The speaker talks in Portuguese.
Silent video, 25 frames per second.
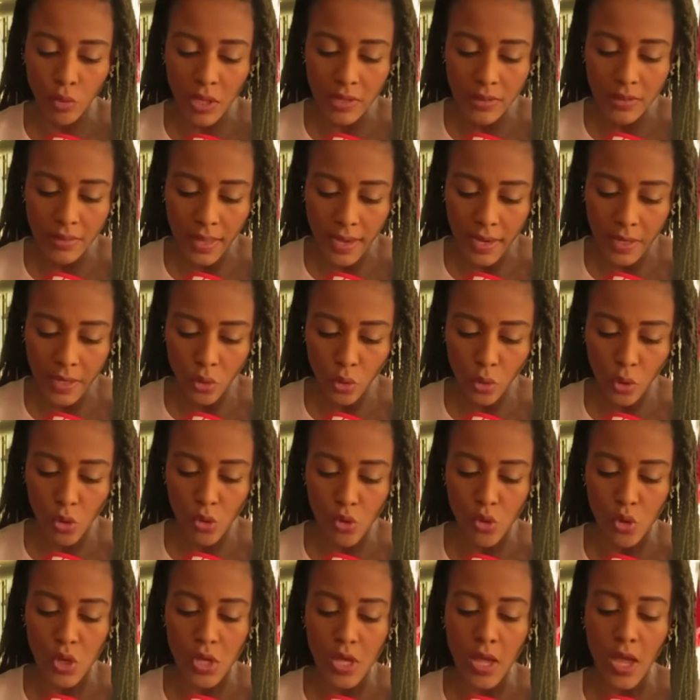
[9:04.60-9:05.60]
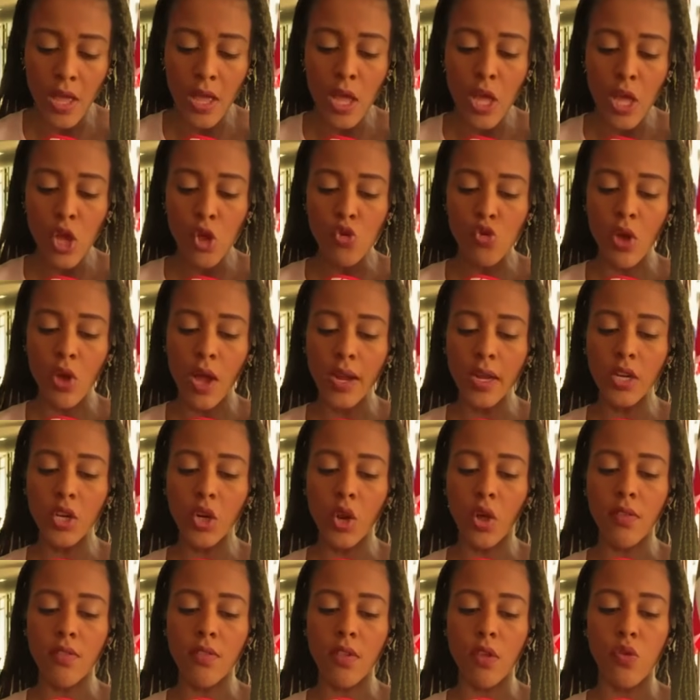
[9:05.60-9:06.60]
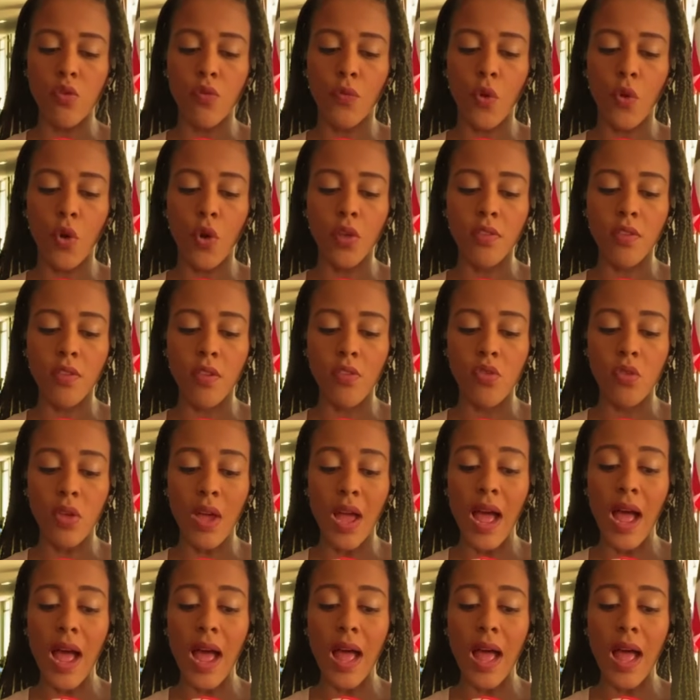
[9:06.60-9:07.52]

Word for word: em tecnologia, já que nossas forças